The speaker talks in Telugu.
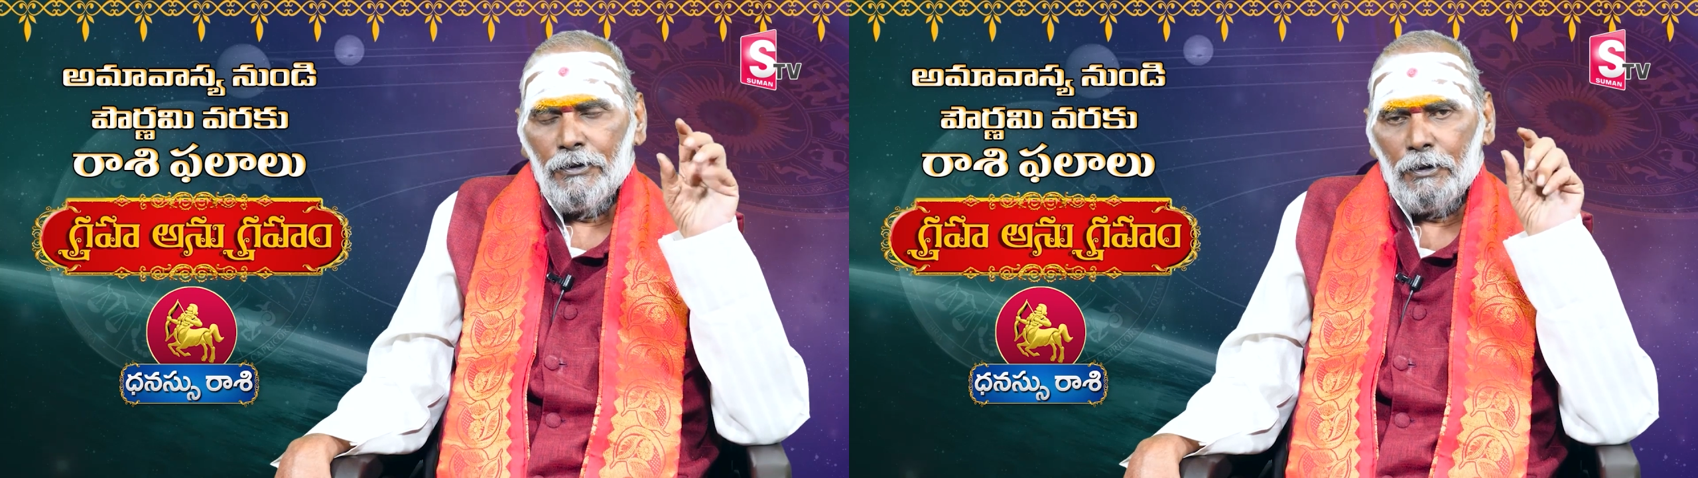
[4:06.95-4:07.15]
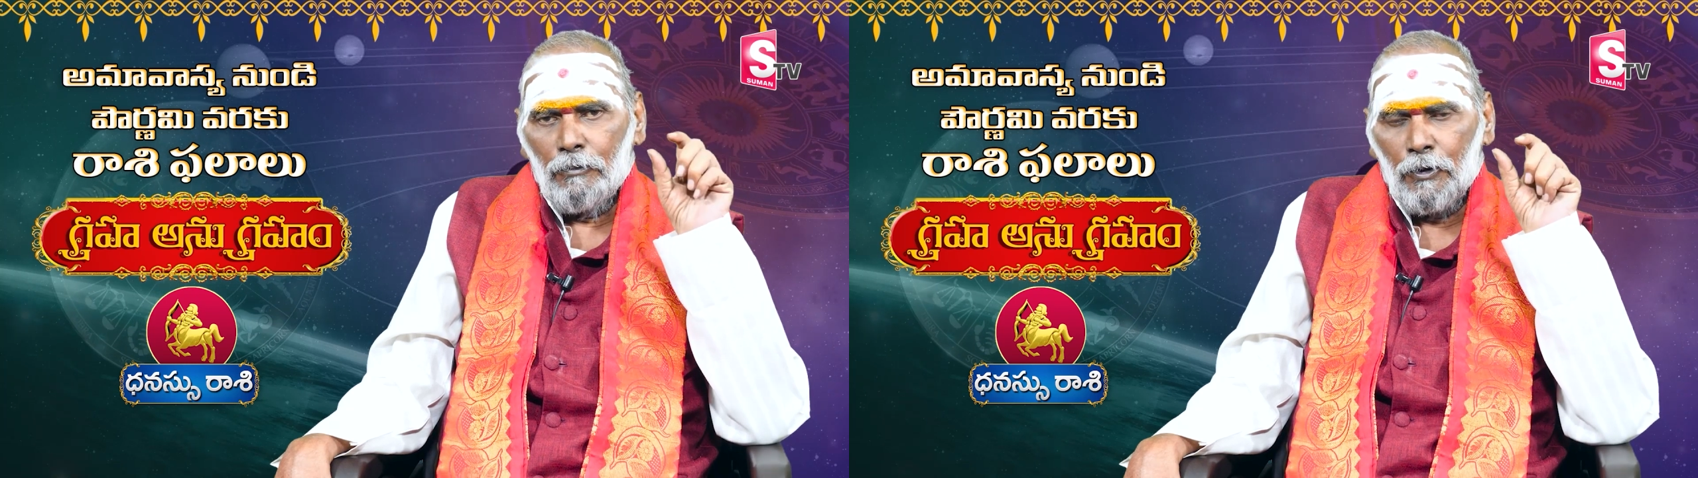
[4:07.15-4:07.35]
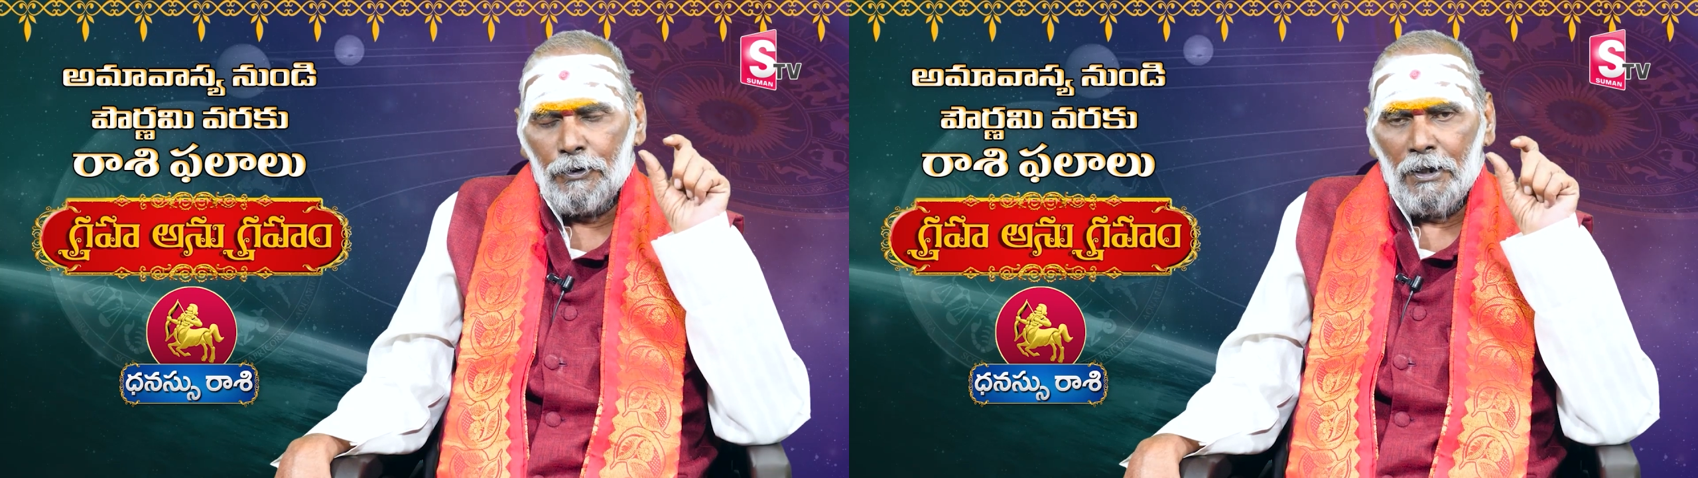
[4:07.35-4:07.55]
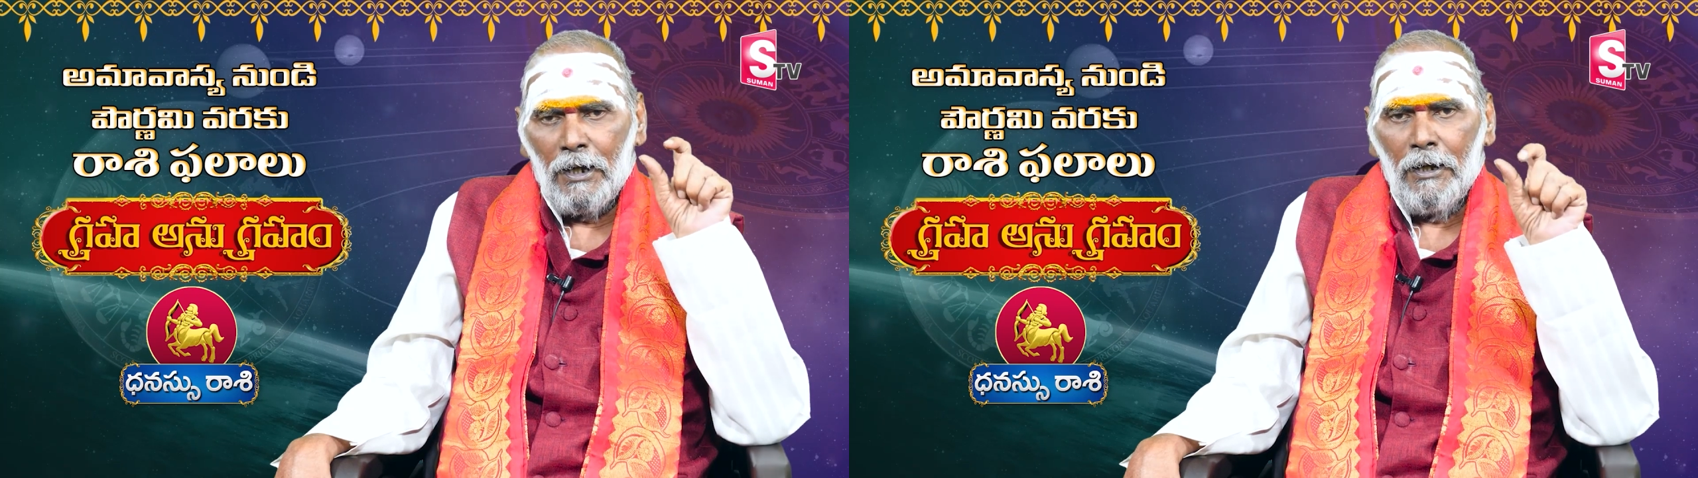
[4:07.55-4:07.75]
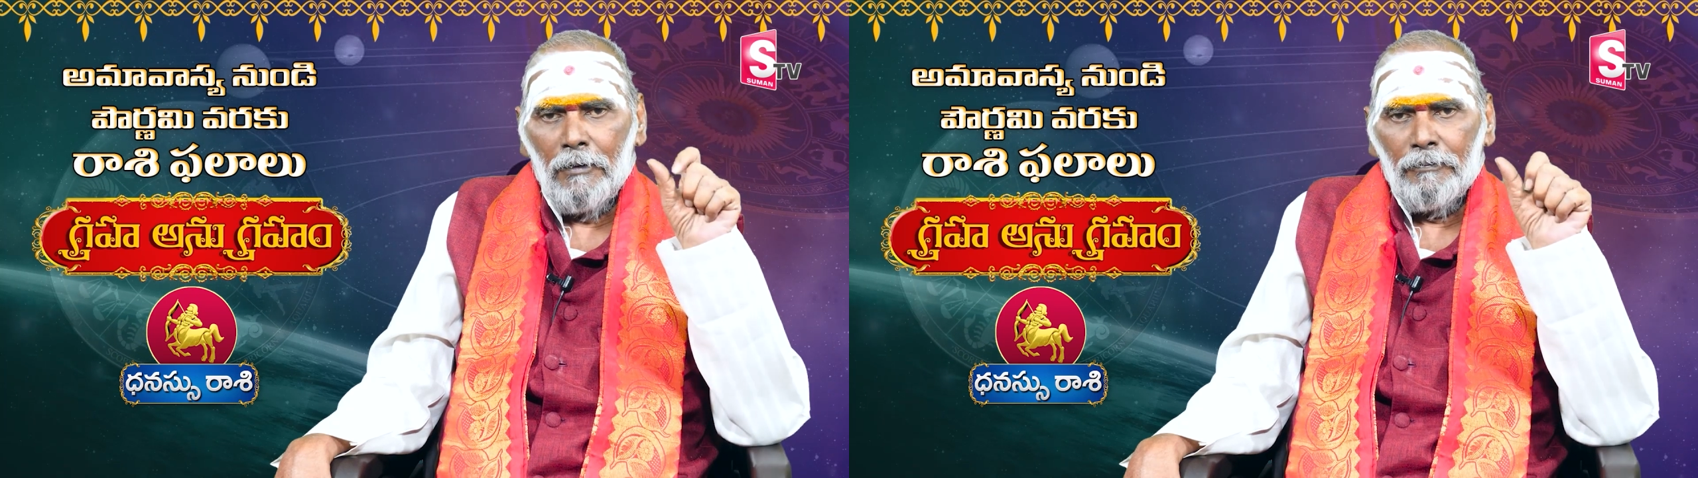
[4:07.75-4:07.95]

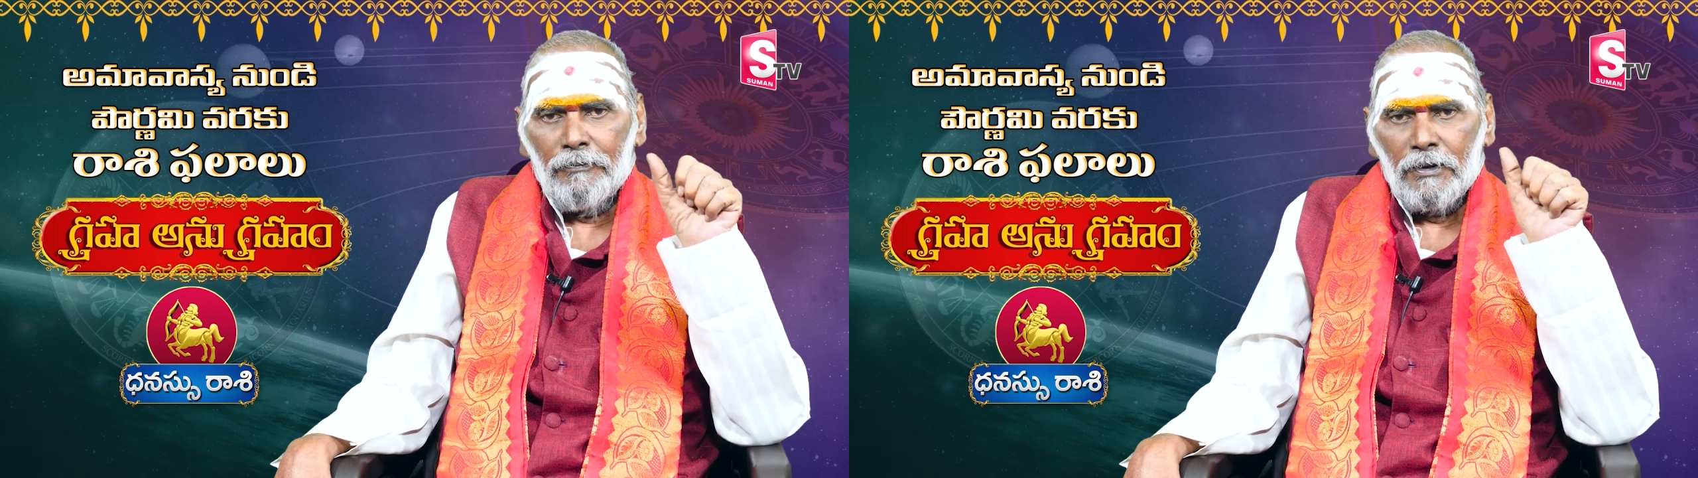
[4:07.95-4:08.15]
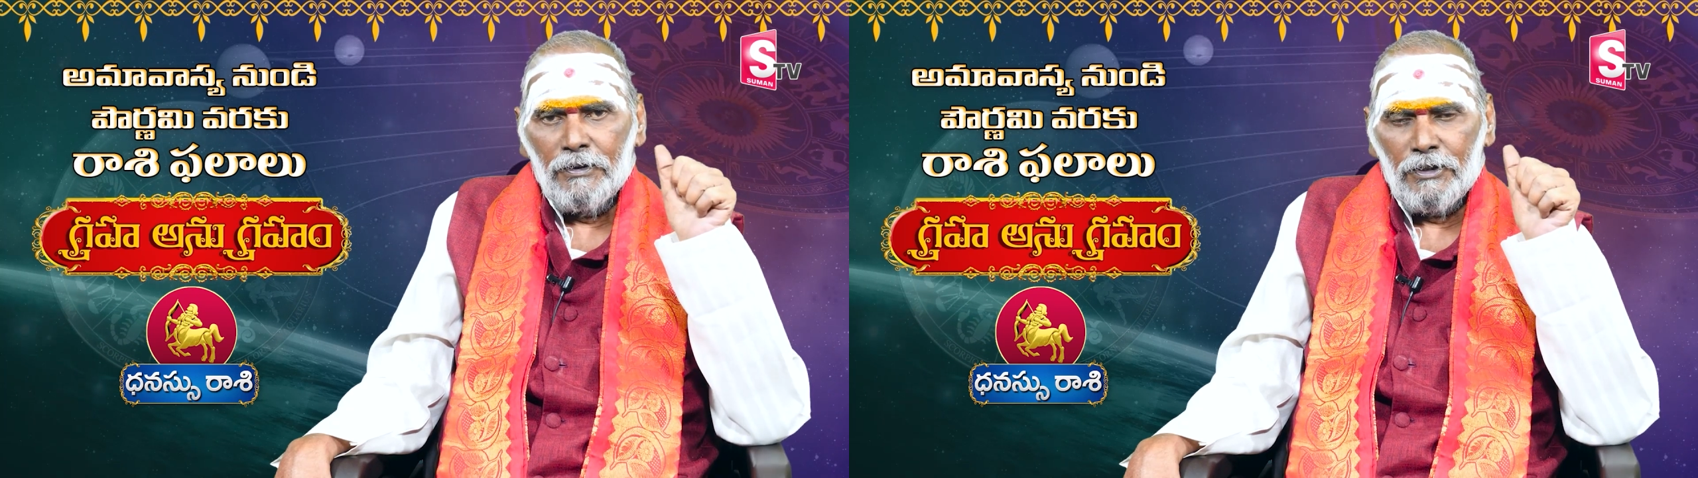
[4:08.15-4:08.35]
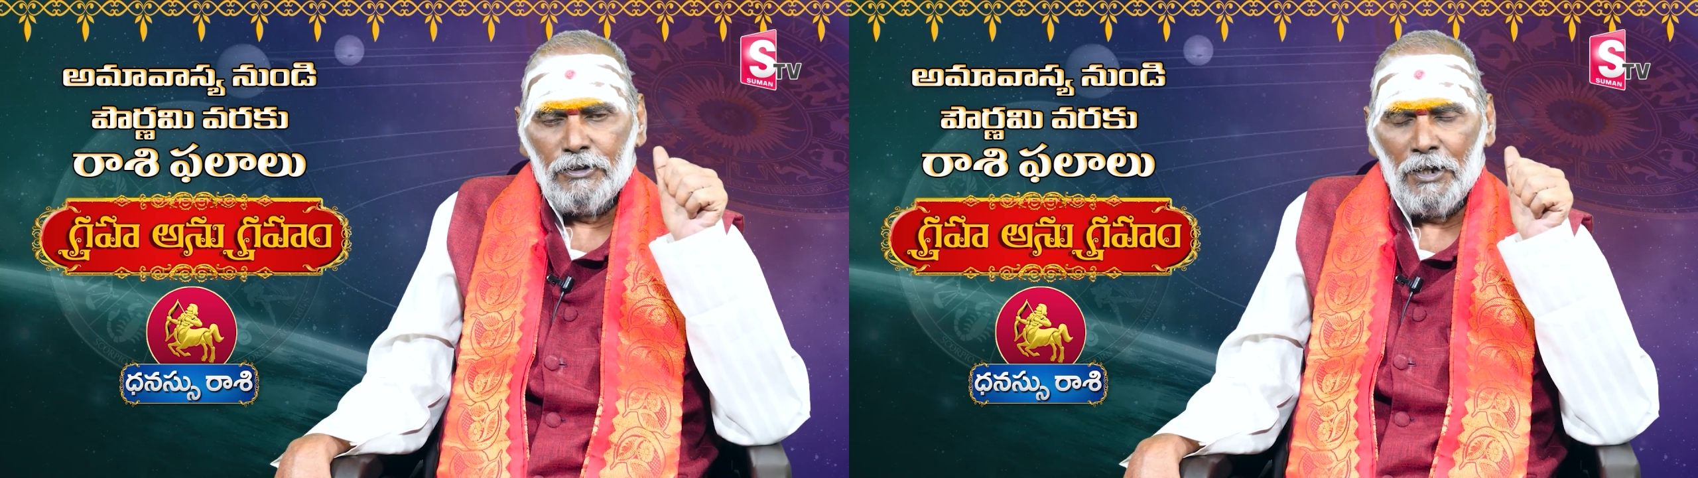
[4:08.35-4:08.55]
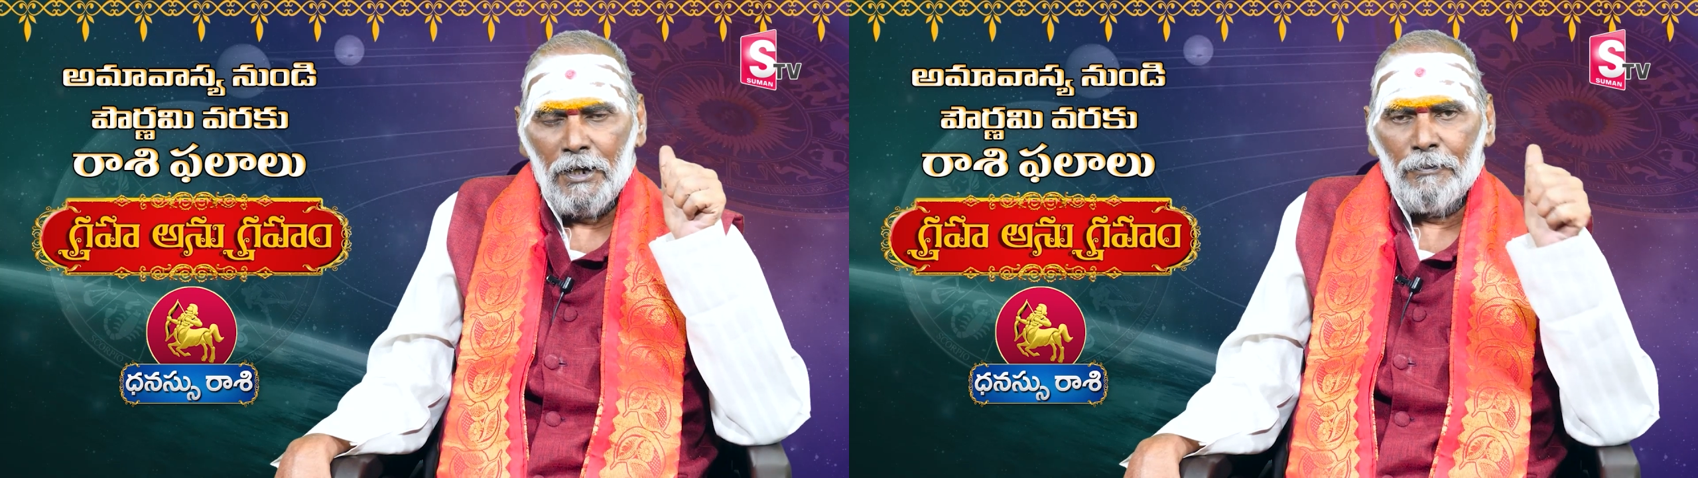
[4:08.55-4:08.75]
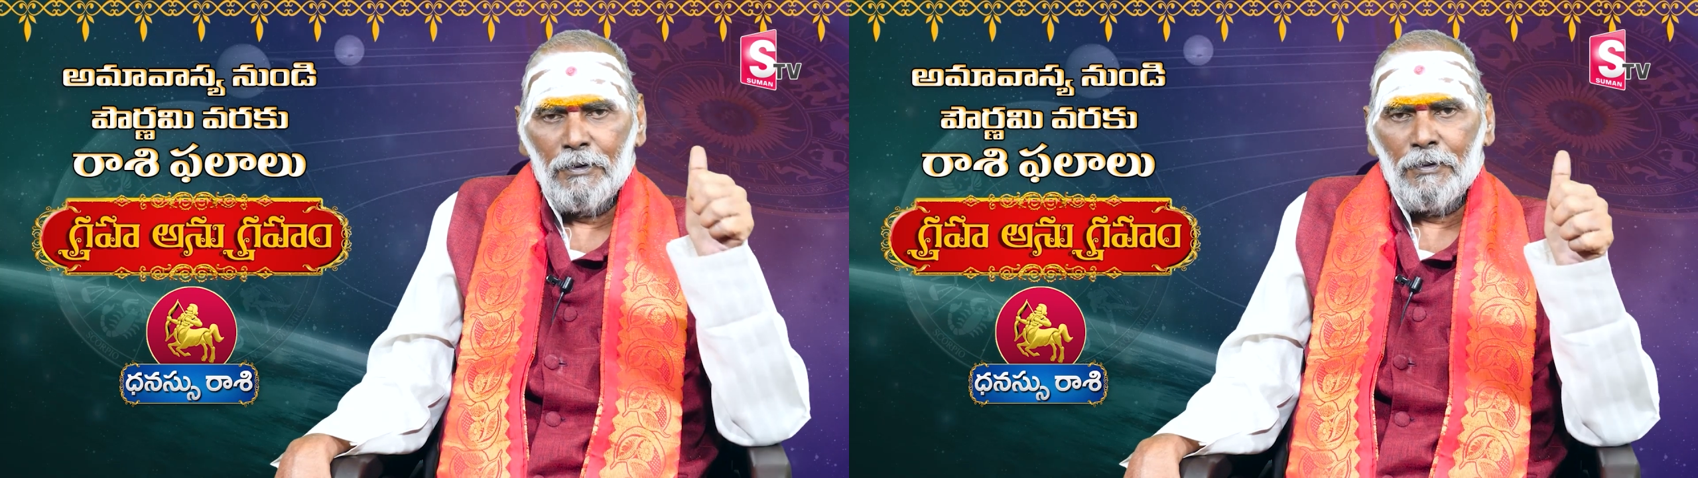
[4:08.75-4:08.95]
నిర్మోహటంగా నిశ్చల